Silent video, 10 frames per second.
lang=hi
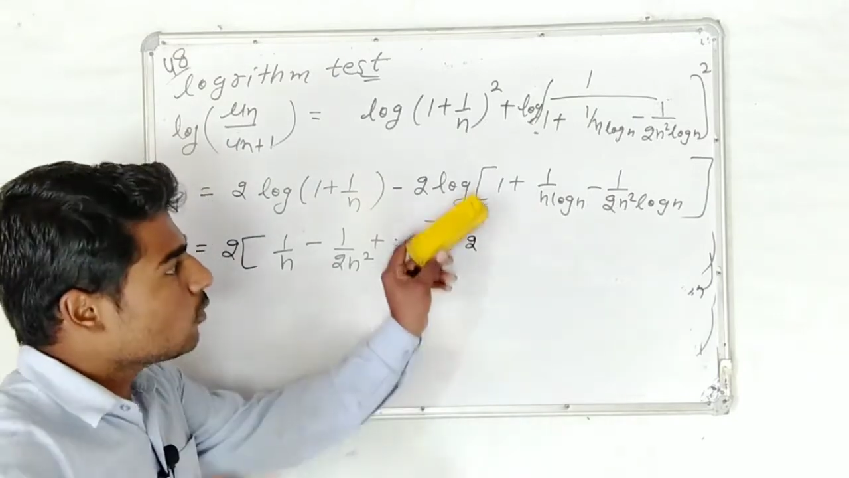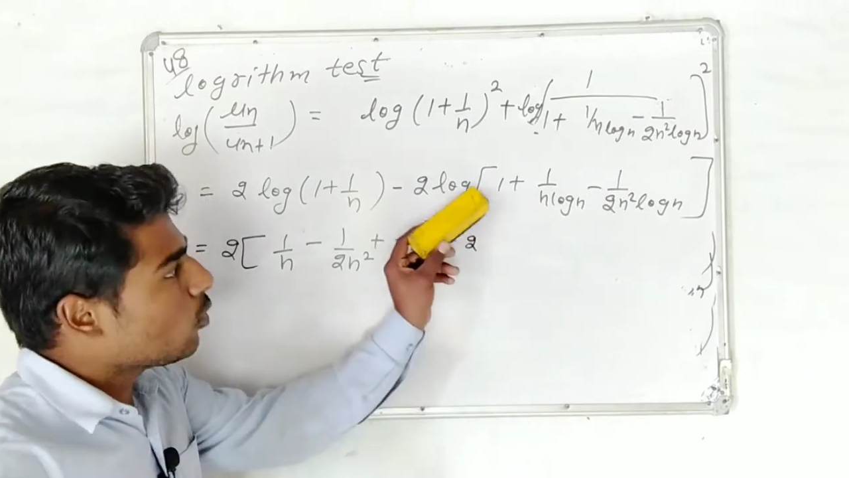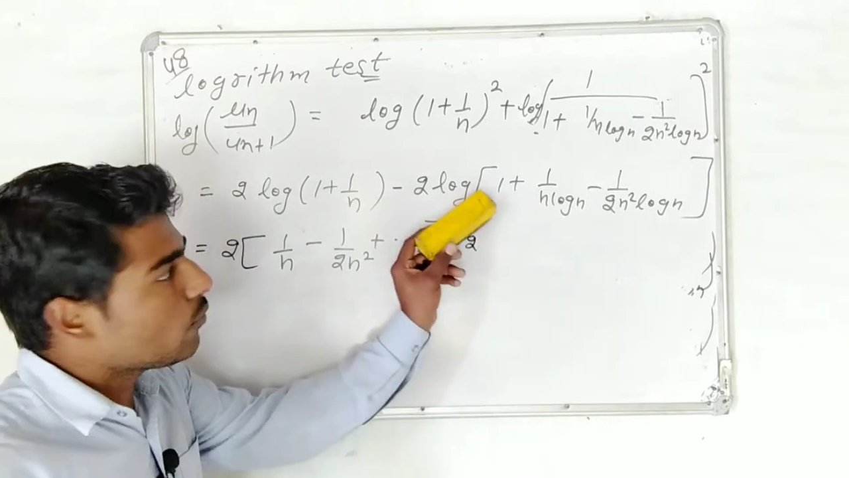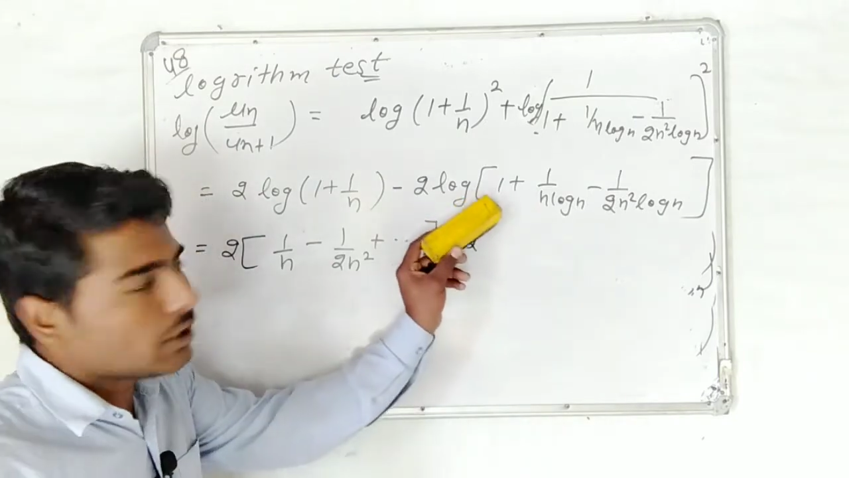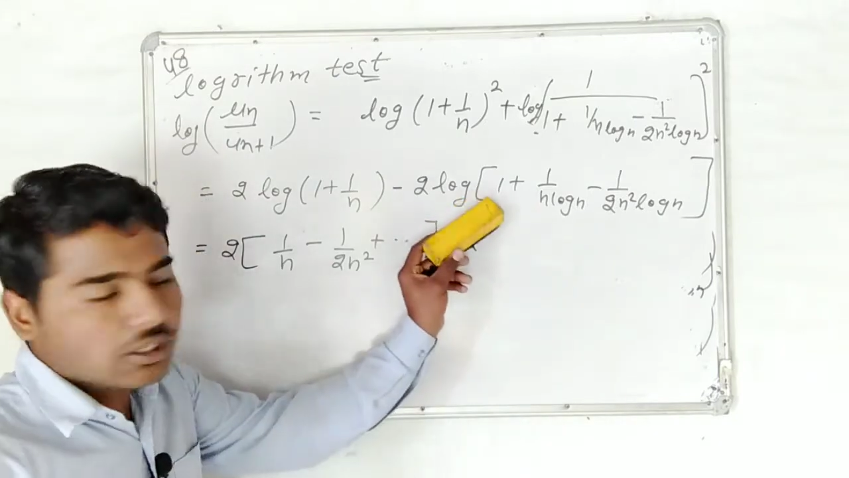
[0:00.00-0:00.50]

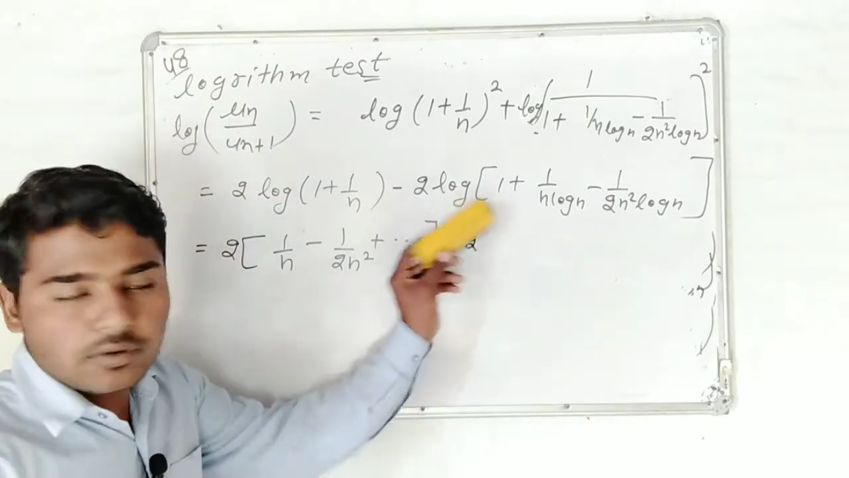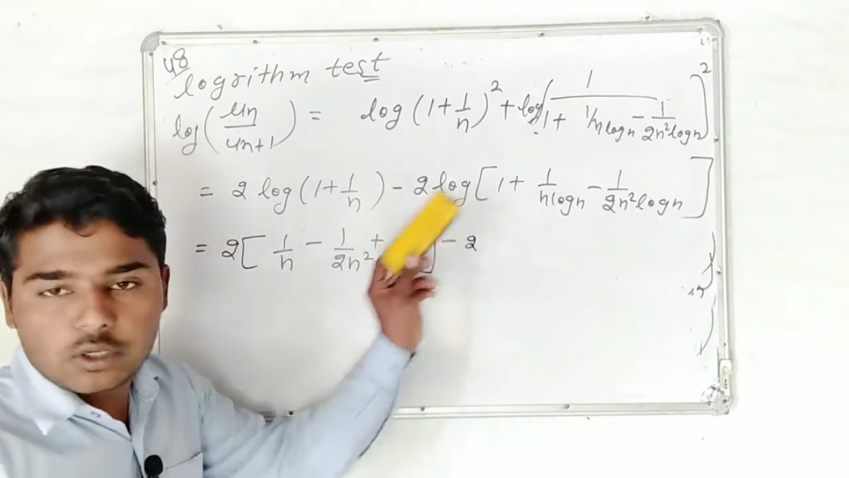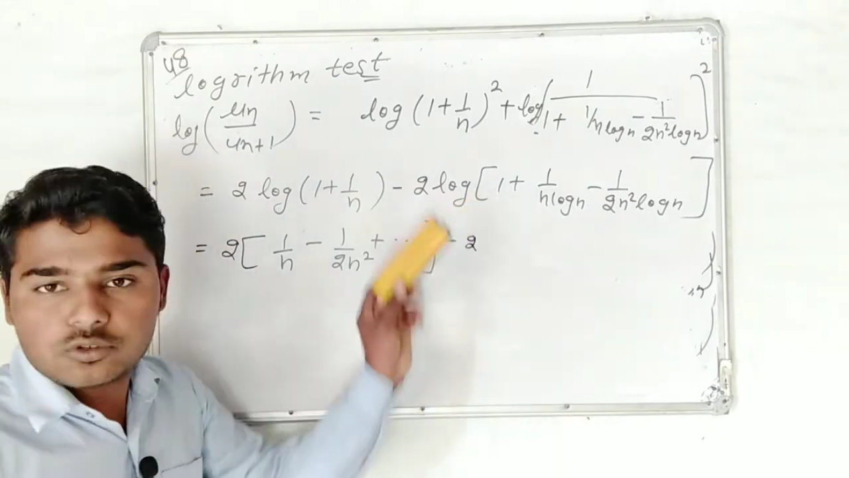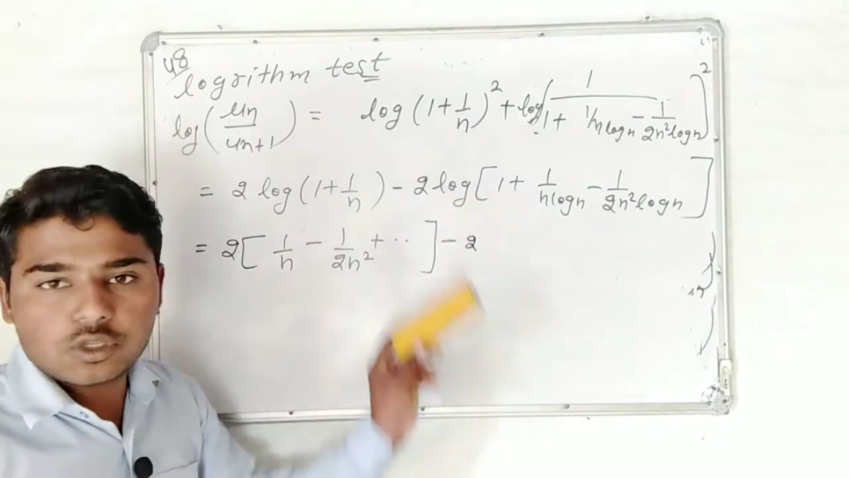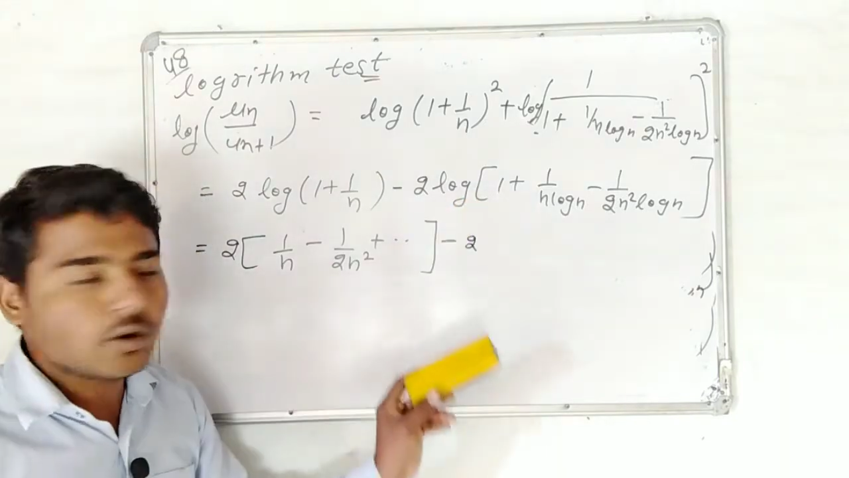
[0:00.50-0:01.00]
लोग वन की
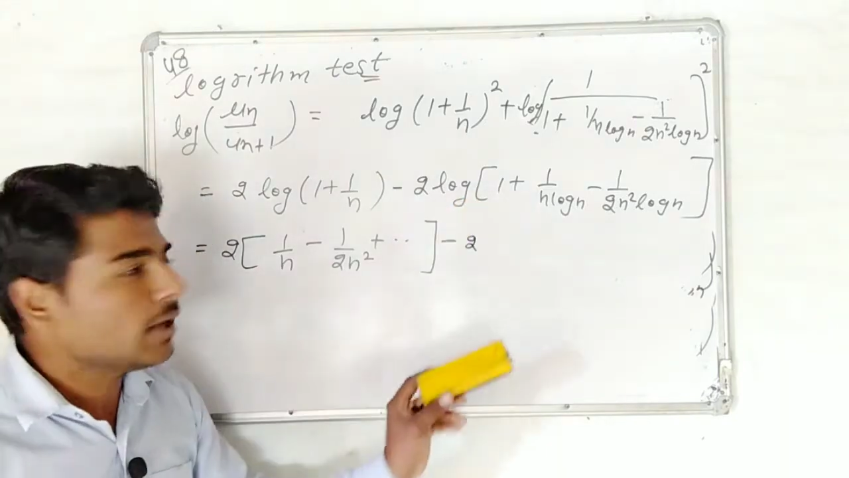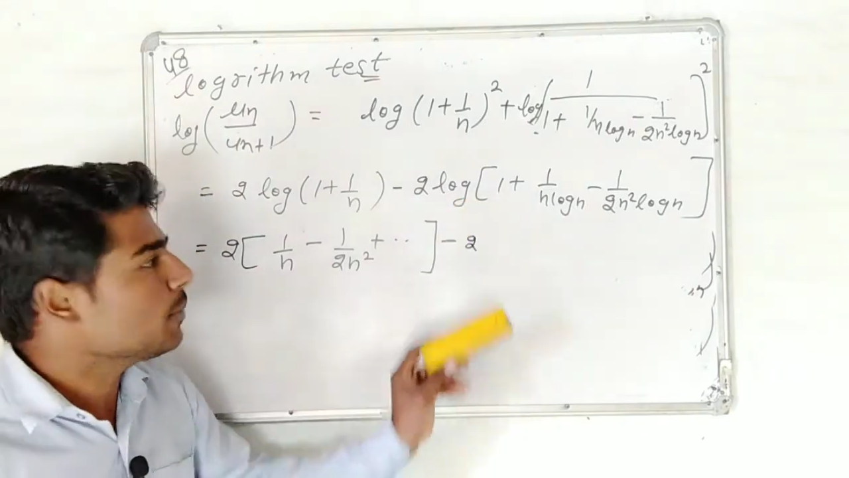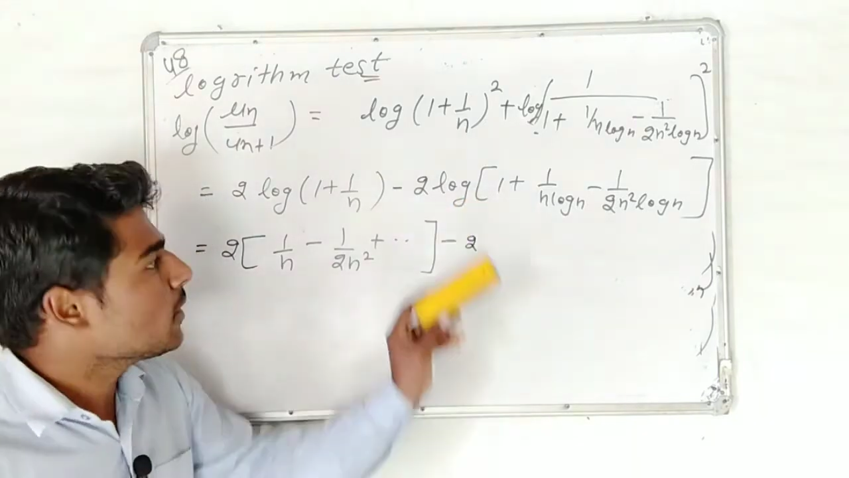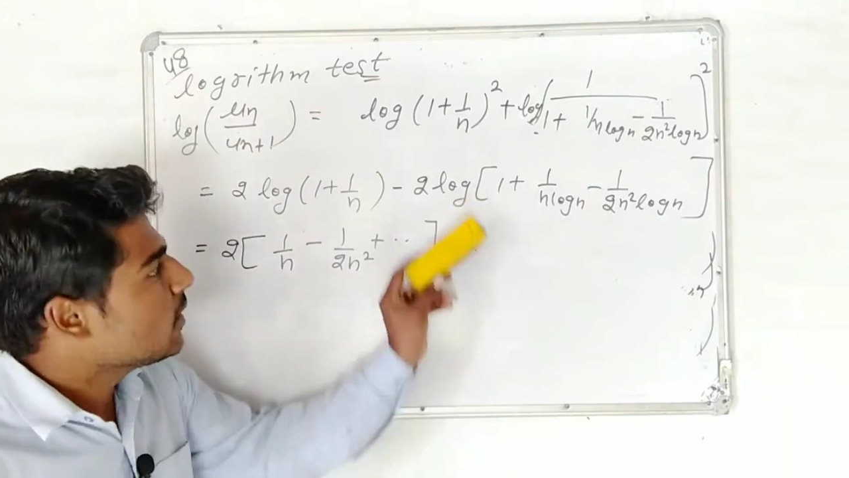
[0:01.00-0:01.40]
वैल्यू जीरो है